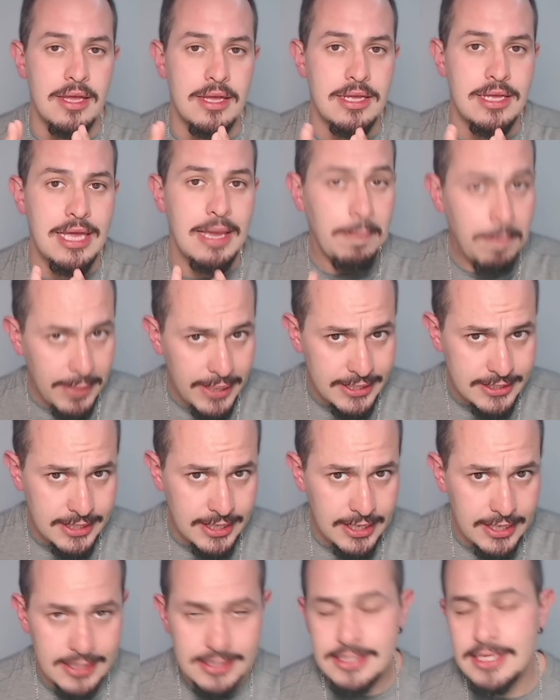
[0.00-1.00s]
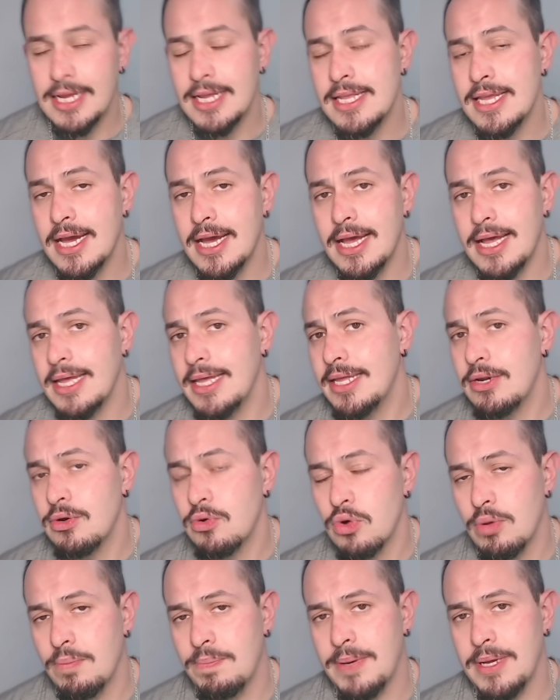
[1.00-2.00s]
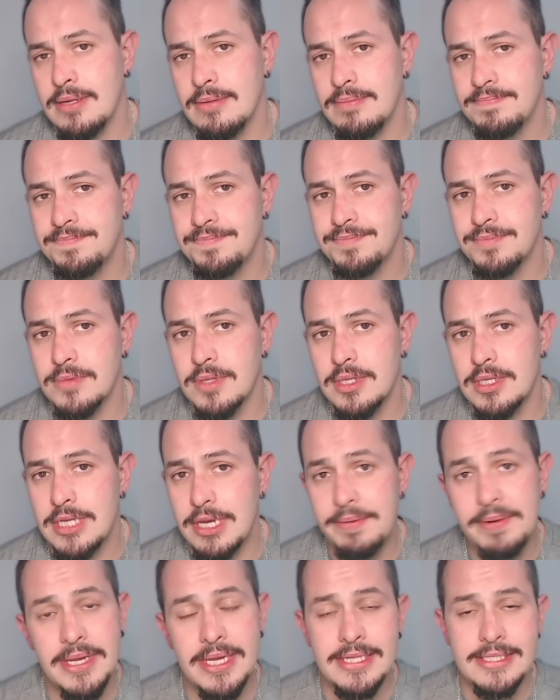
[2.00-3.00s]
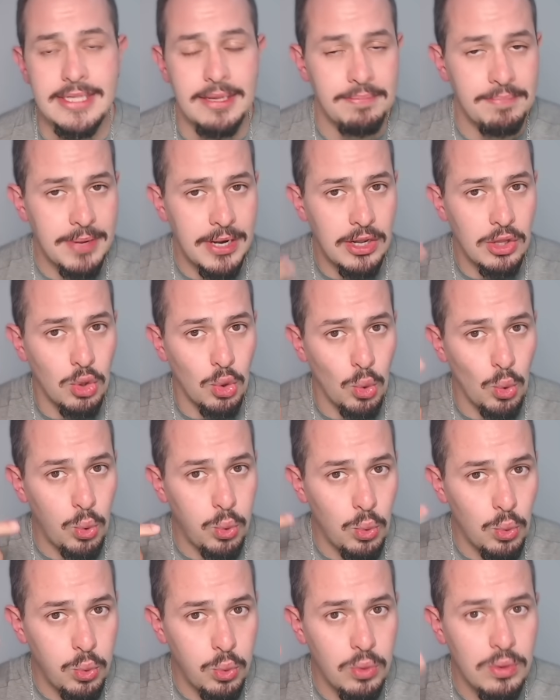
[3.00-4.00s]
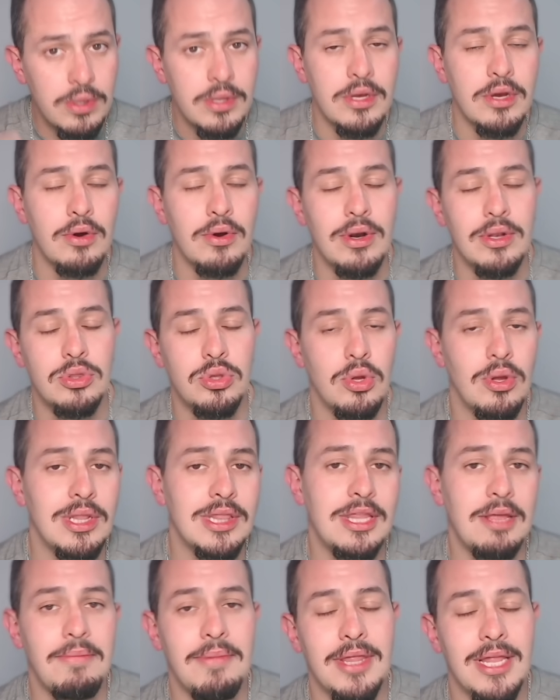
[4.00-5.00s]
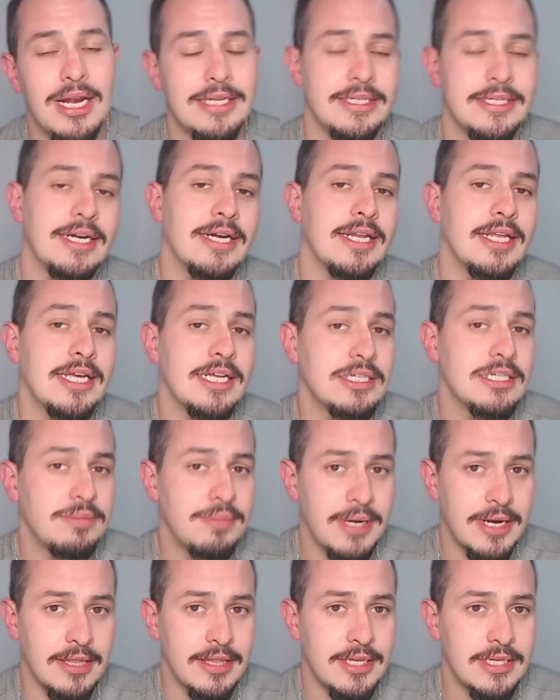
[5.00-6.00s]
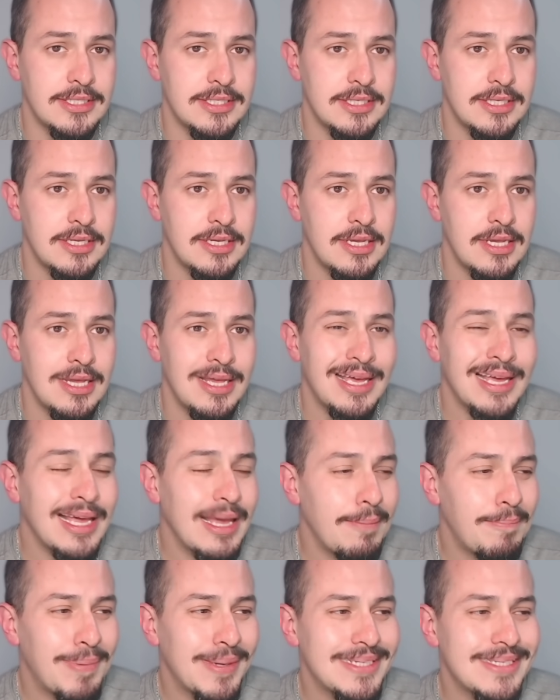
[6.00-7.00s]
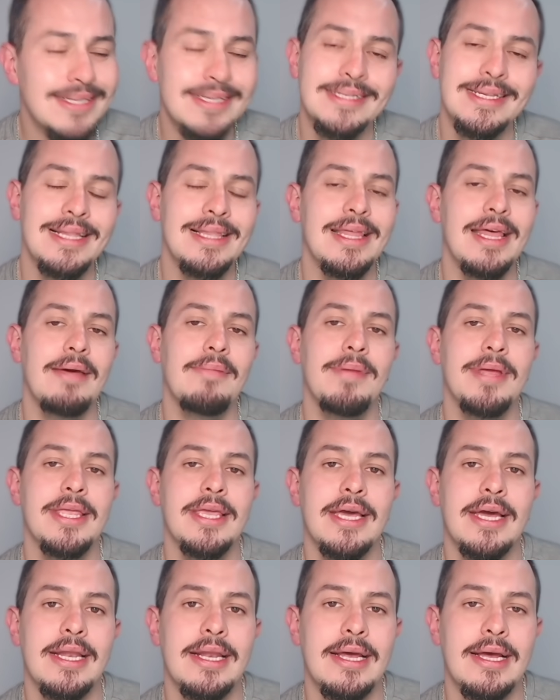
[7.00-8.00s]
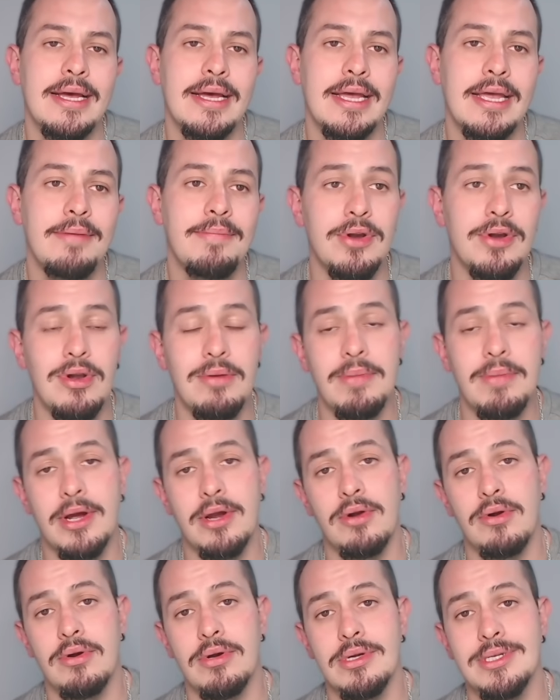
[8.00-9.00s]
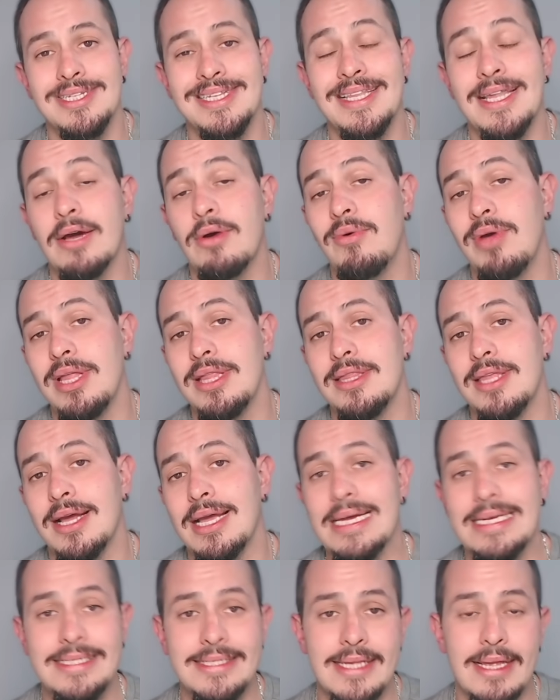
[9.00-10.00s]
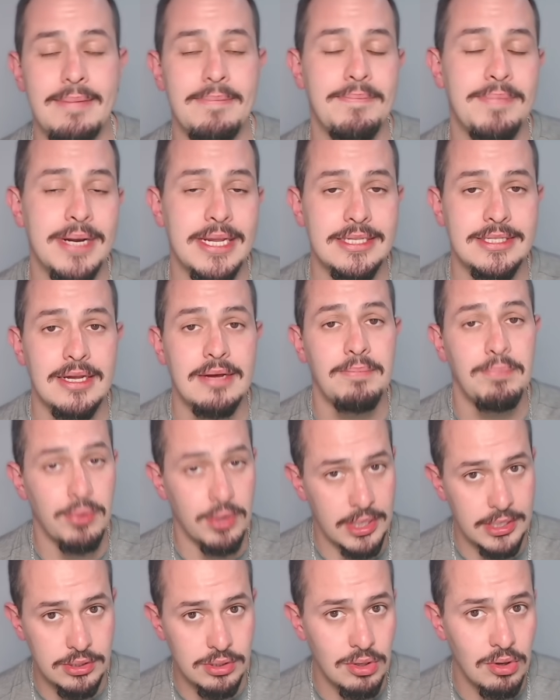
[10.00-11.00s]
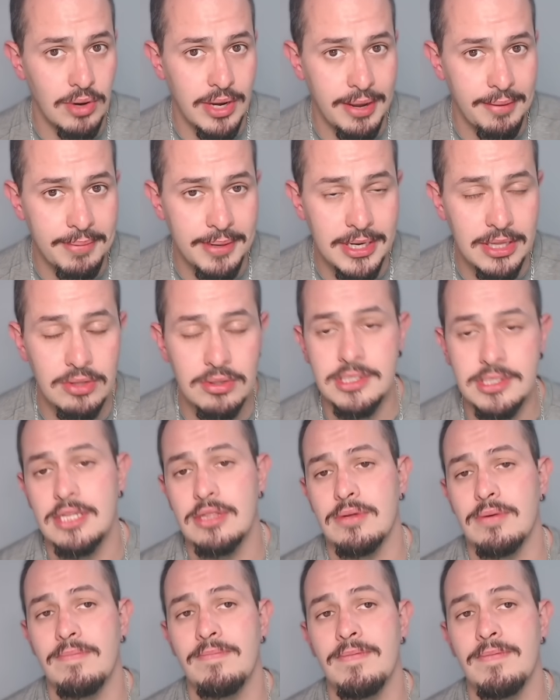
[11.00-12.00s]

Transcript: ¿Qué pasa si allá en Europa ya ven que están medio con todo el tema de las energías verdes. ¿Qué pasa si el día de mañana Emmanuel Macron se da cuenta que esta empresa, porque eso es lo que ha venido haciendo,